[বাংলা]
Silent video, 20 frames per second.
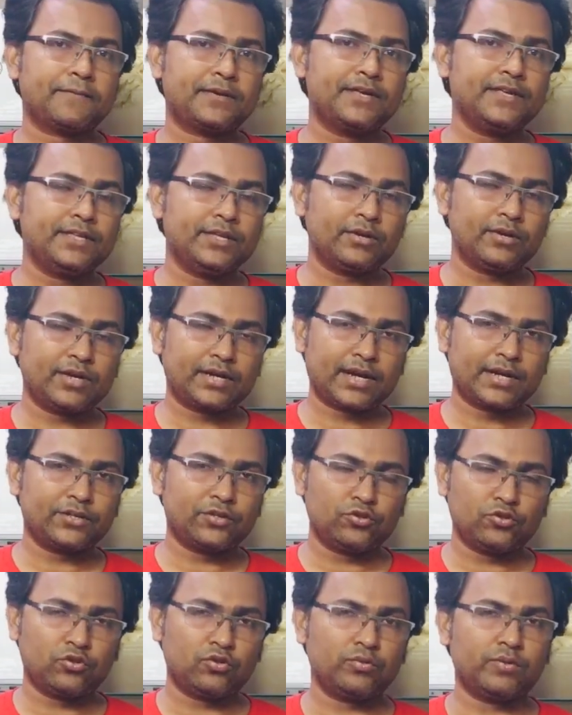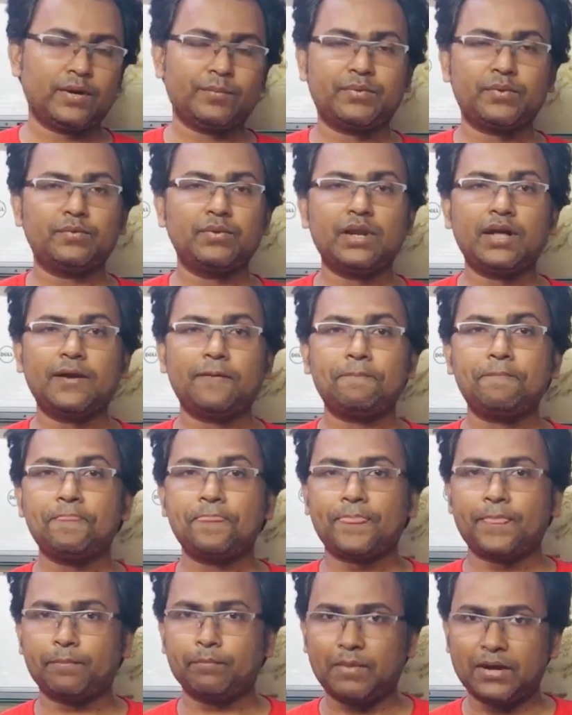কী ধরনের কাজের জন্য ল্যাপটপগুলো
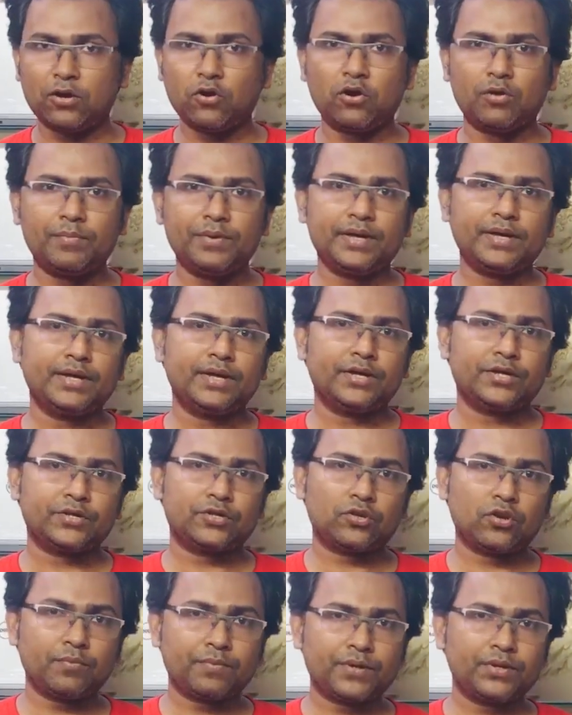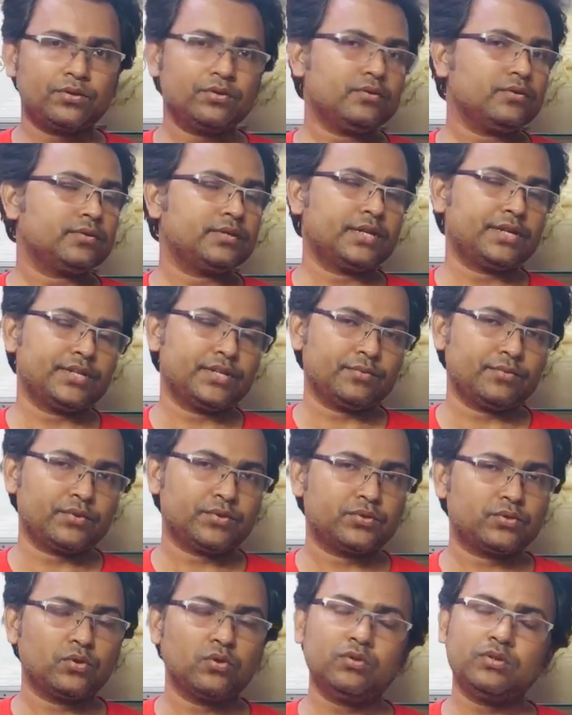ভালো হবে সব কিছু জানিয়ে দেবো
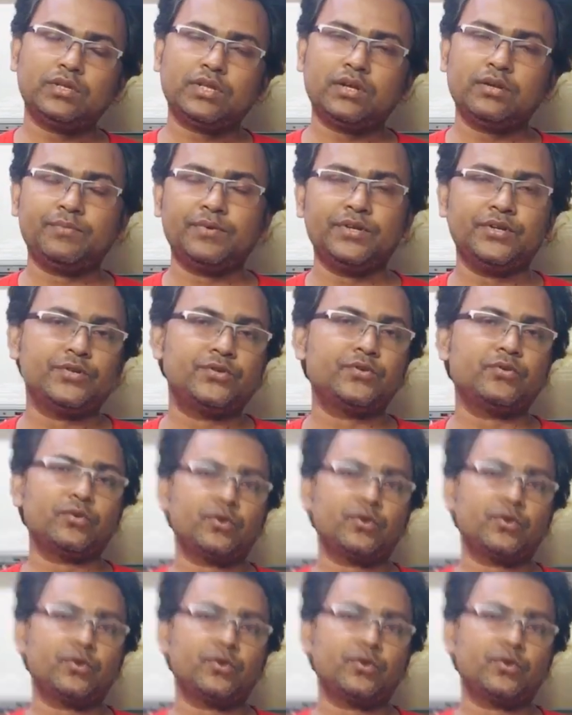চলুন তাহলে ভিডিওটি শুরু